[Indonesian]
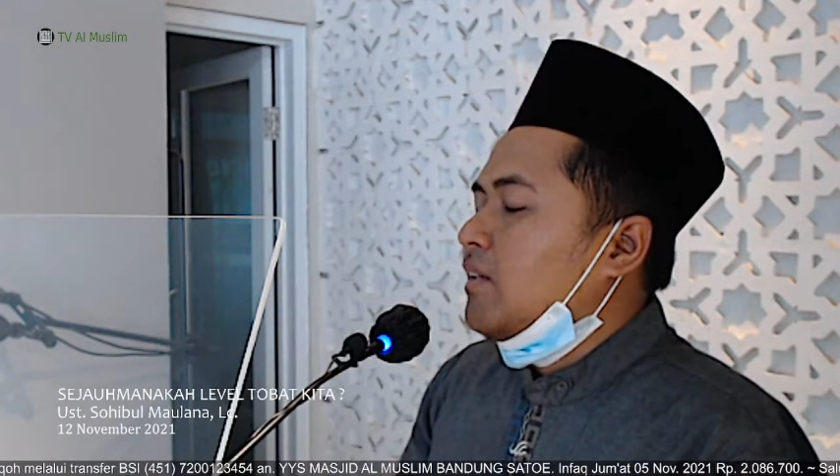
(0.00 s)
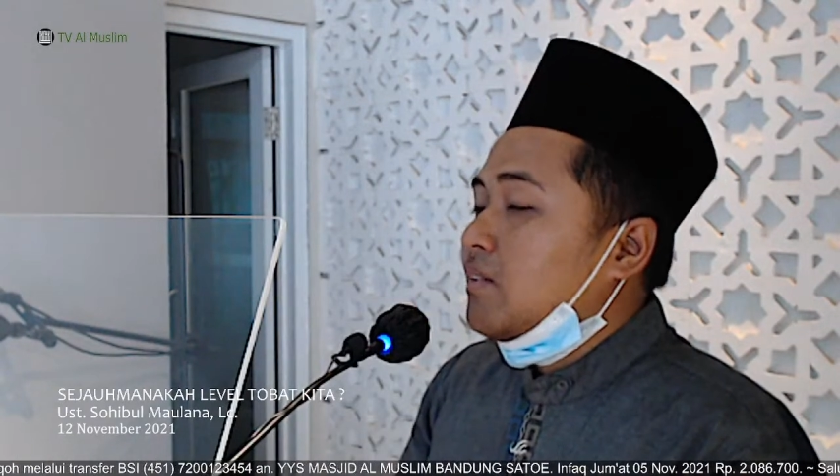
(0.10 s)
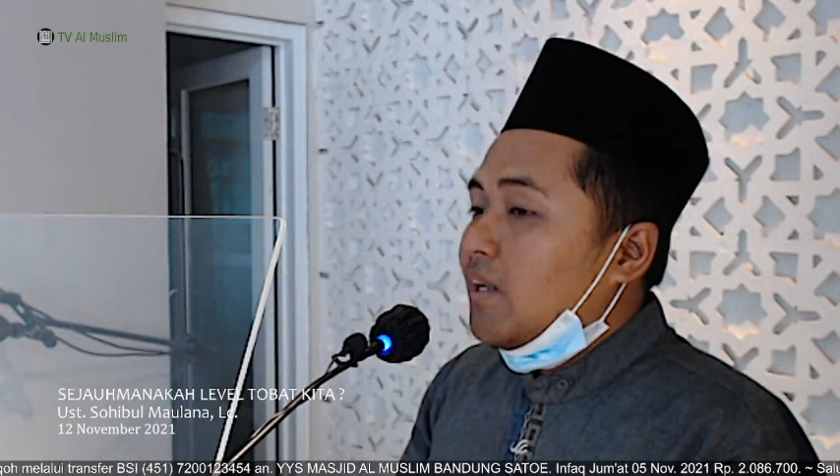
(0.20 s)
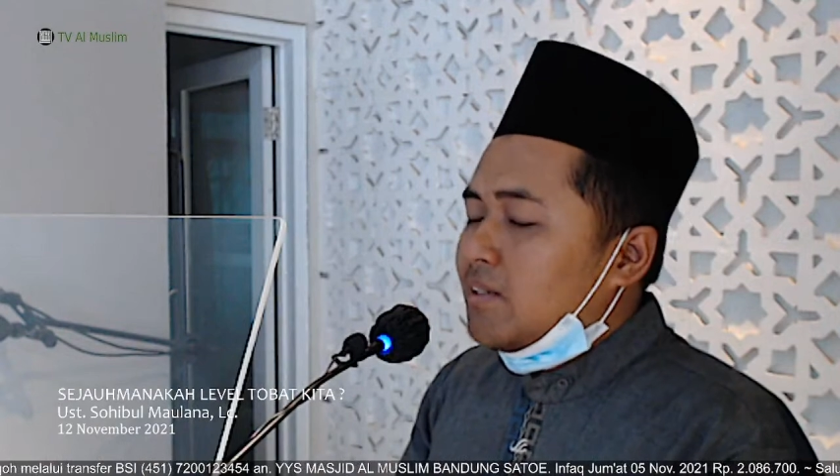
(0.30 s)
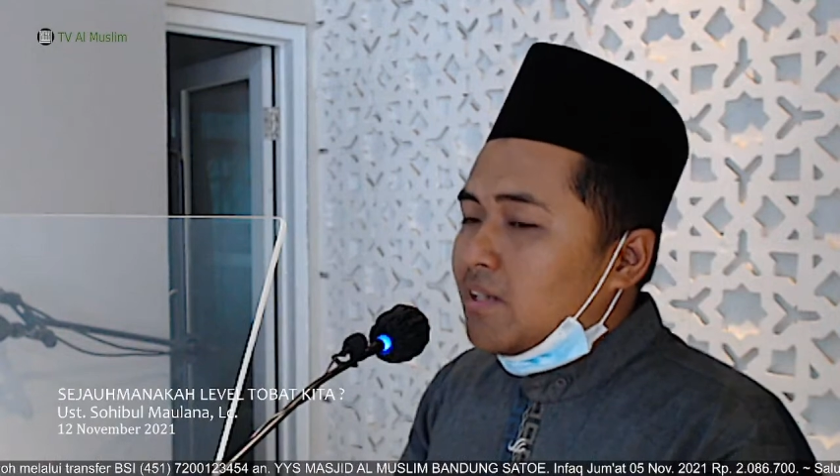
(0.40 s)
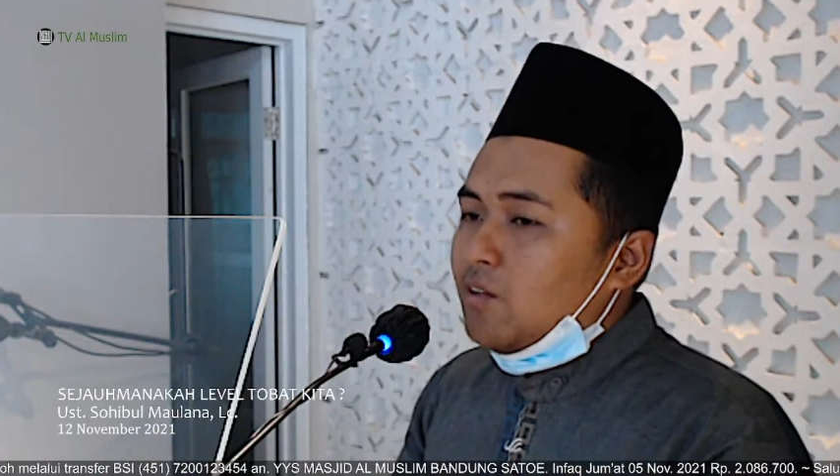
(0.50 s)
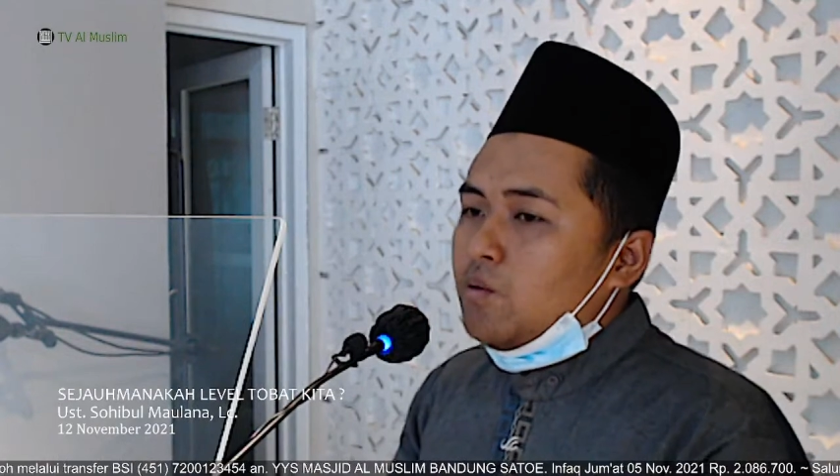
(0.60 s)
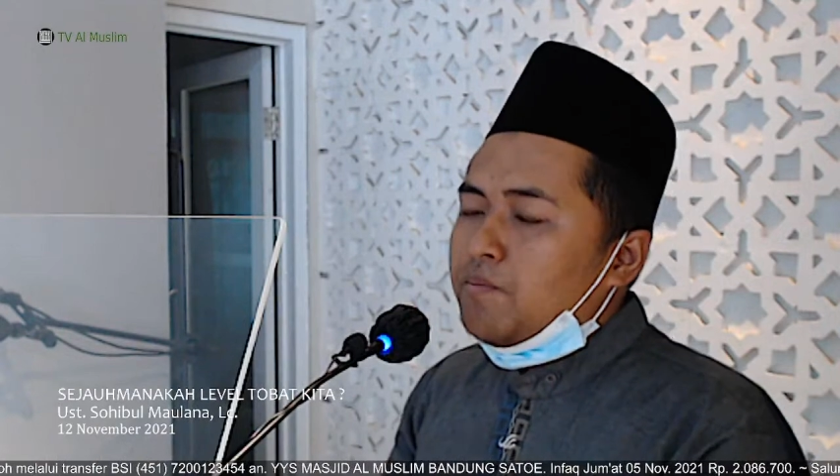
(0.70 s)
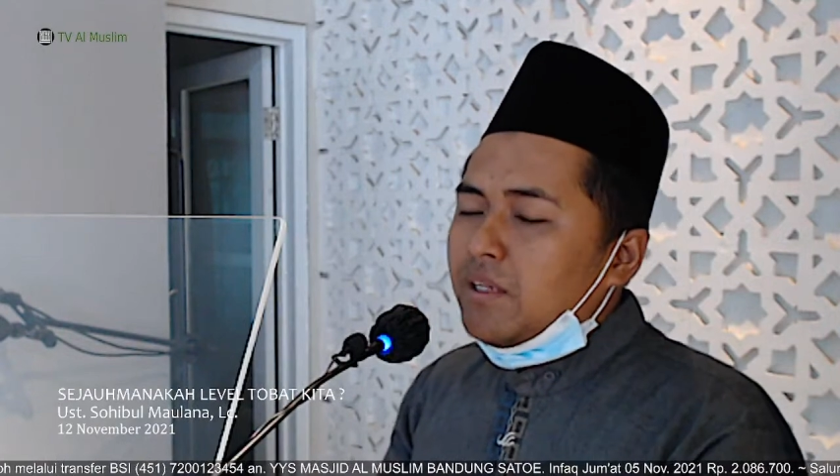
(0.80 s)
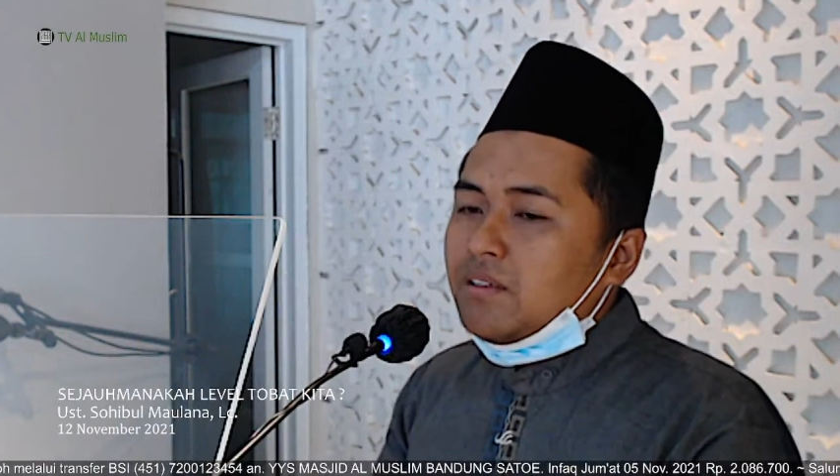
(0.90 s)
salah
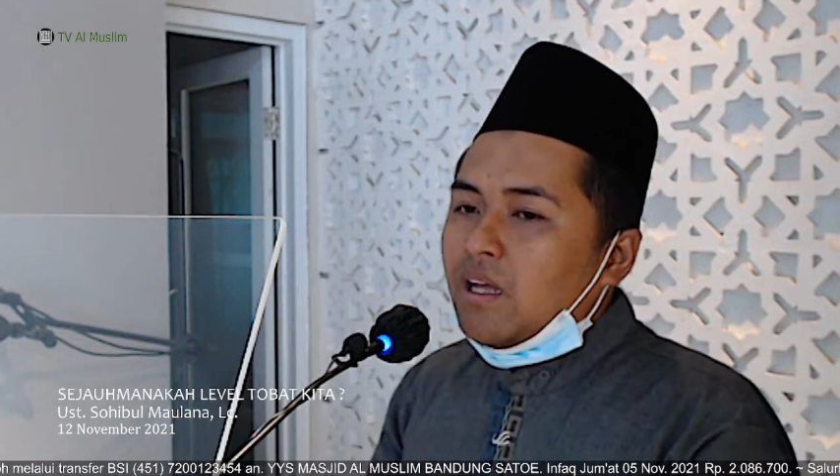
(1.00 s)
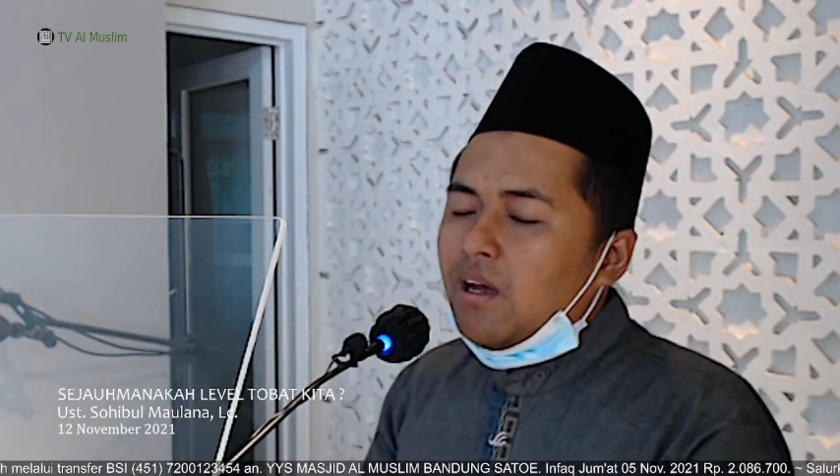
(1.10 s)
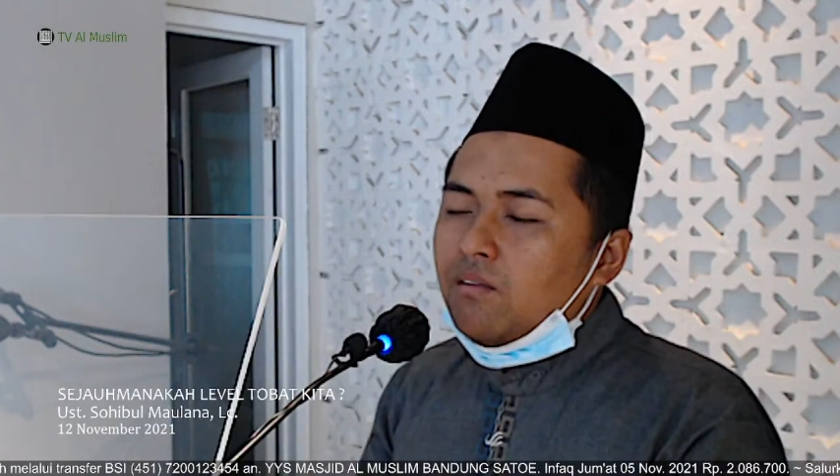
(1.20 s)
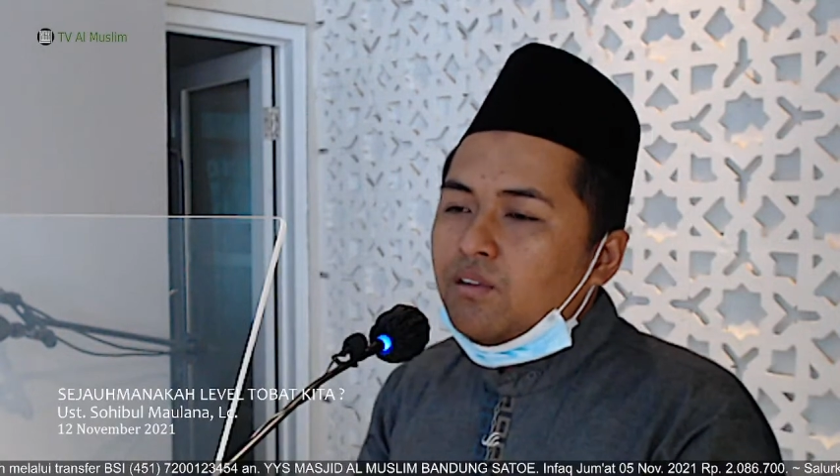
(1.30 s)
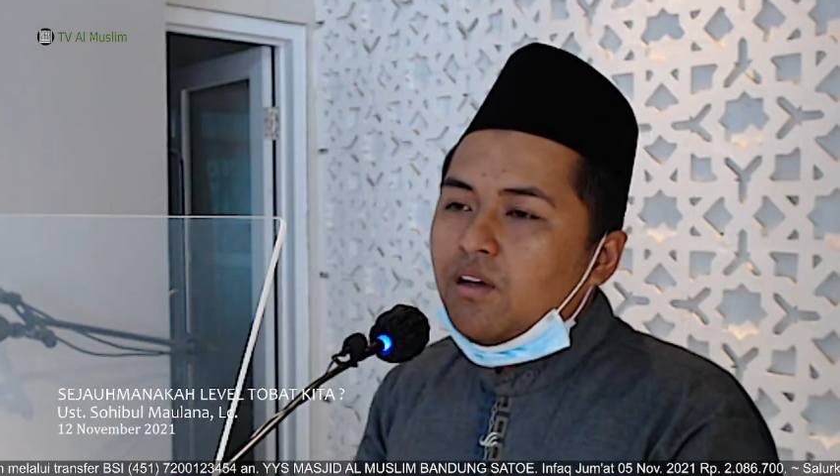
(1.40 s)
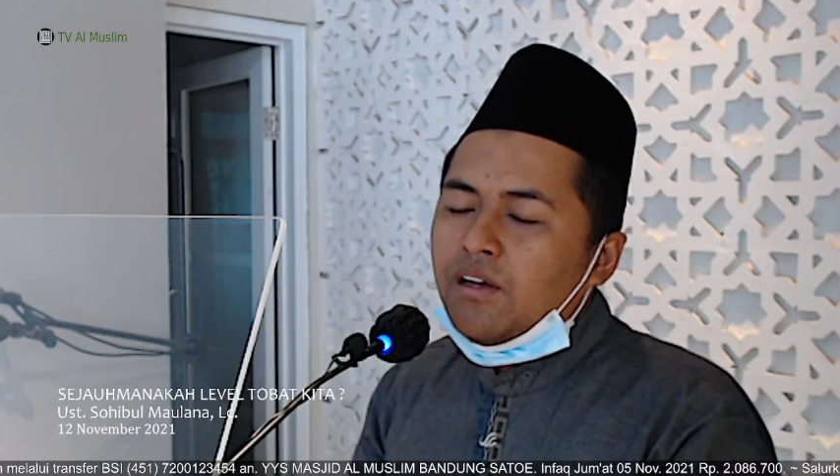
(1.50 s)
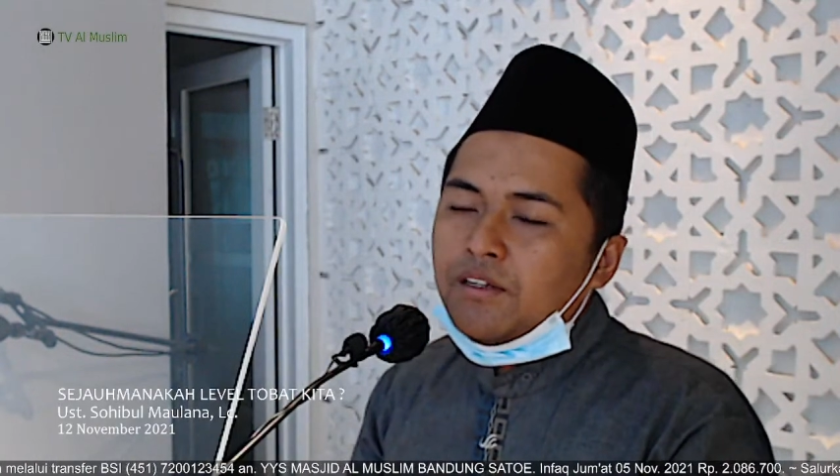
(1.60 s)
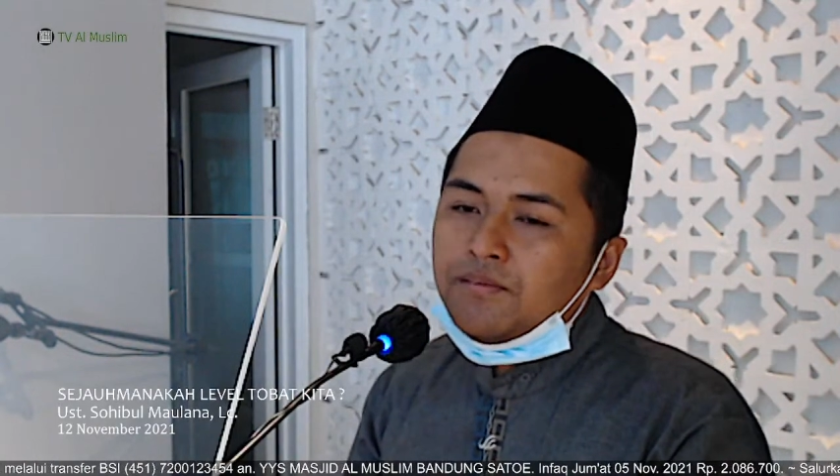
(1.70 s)
satu perintah Allah